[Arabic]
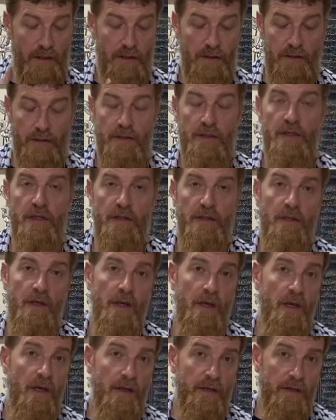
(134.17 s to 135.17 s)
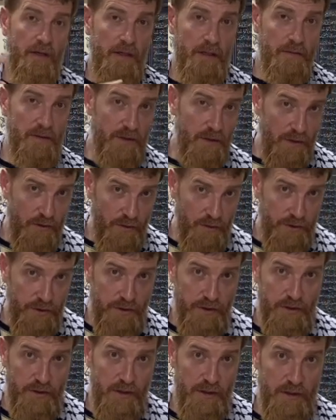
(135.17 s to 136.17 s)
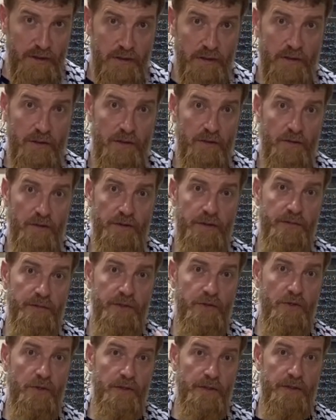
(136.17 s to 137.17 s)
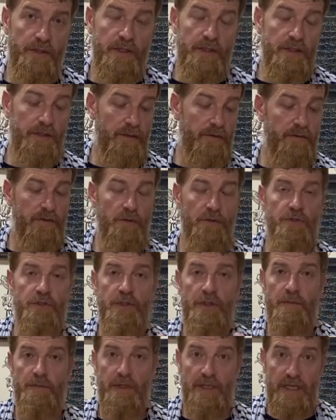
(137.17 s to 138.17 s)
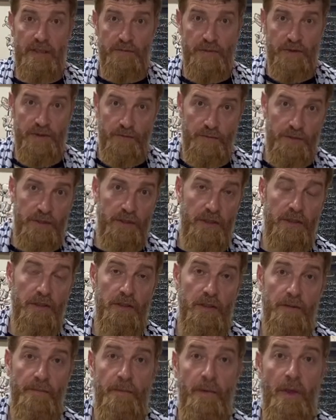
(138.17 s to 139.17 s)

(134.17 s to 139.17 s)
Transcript: اثنين ركبت انا عش جديد الانثى بدها تاخذ راحتها في العش اللي مكان بتبنيه هي